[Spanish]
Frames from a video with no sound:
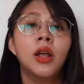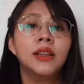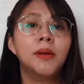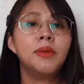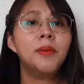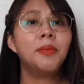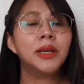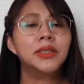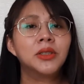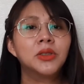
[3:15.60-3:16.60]
También
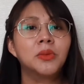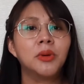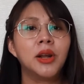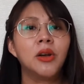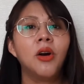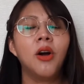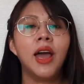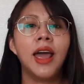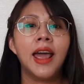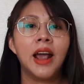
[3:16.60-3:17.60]
puedes consumirlo
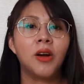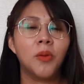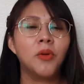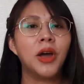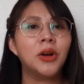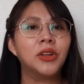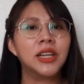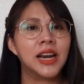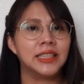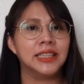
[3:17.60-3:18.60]
como en
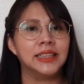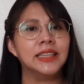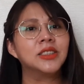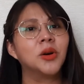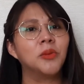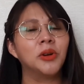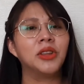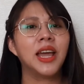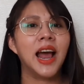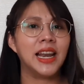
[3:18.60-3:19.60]
otras recetas, como lo
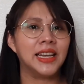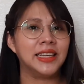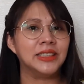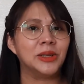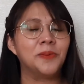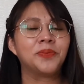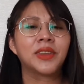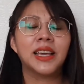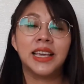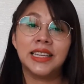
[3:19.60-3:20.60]
dije al inicio.
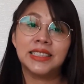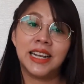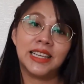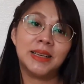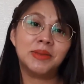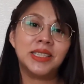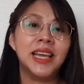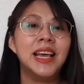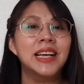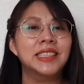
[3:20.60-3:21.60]
Y es que el kimchi
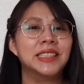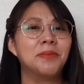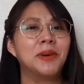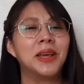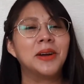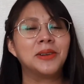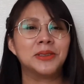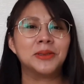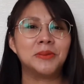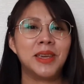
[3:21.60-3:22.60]
se puede
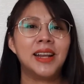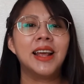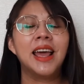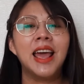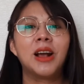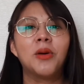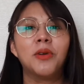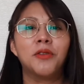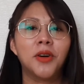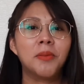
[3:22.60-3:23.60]
consumir
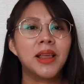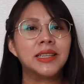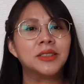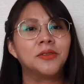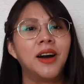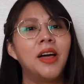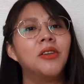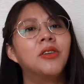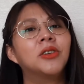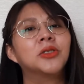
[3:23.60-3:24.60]
como en forma de
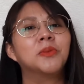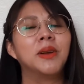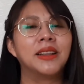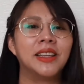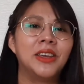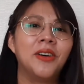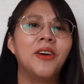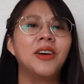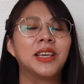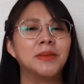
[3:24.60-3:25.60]
estofado con su
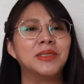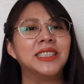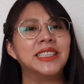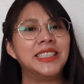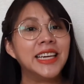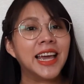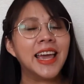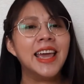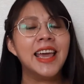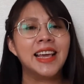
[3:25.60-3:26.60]
platillo kimchi
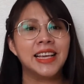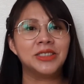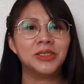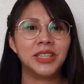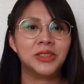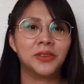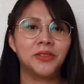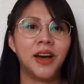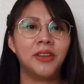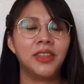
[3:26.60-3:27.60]
chige que es un
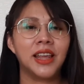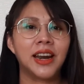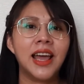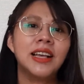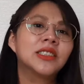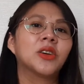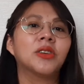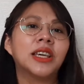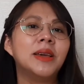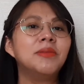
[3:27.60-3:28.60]
estofado de res
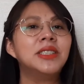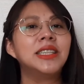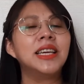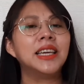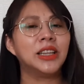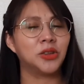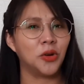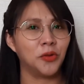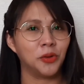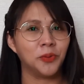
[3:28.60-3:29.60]
con kimchi y
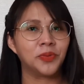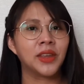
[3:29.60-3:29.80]
tofu.